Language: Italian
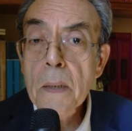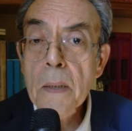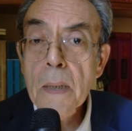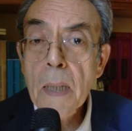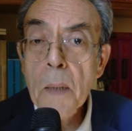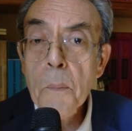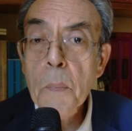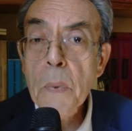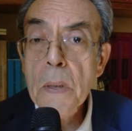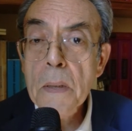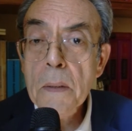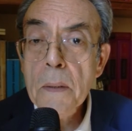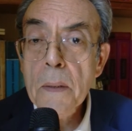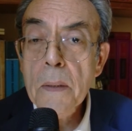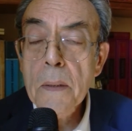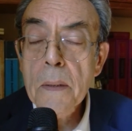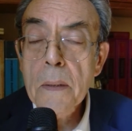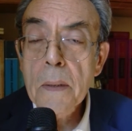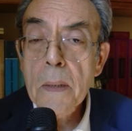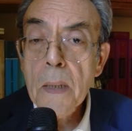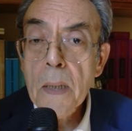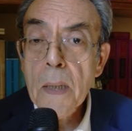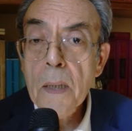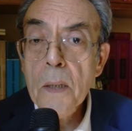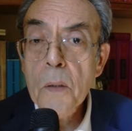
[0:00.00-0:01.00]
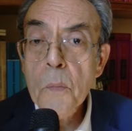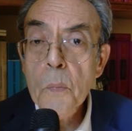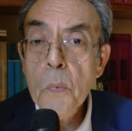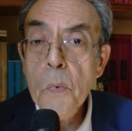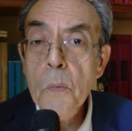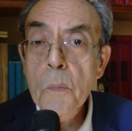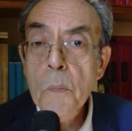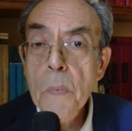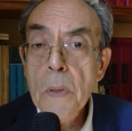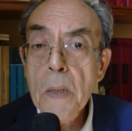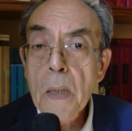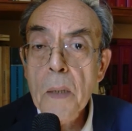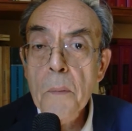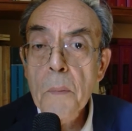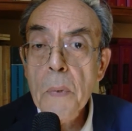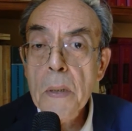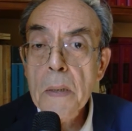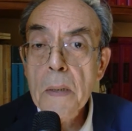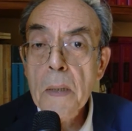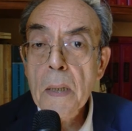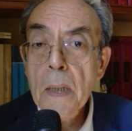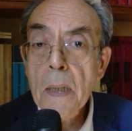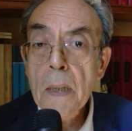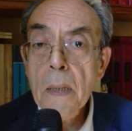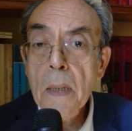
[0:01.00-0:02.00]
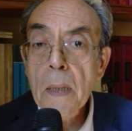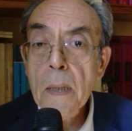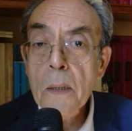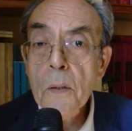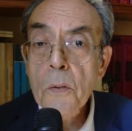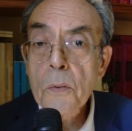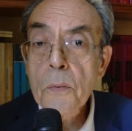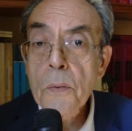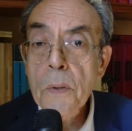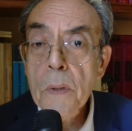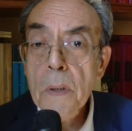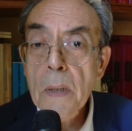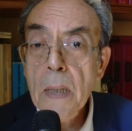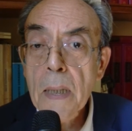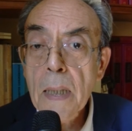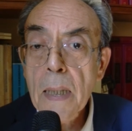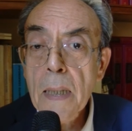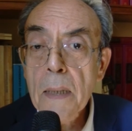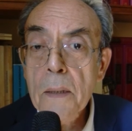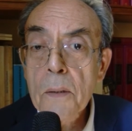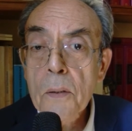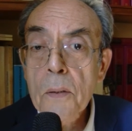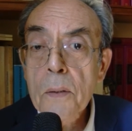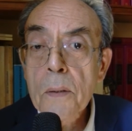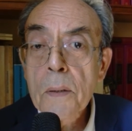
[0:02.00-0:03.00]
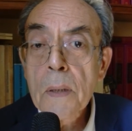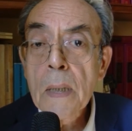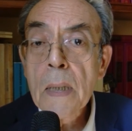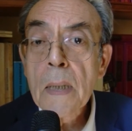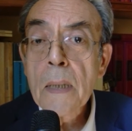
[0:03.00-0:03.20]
da Presidente della Repubblica Mattarella ha considerato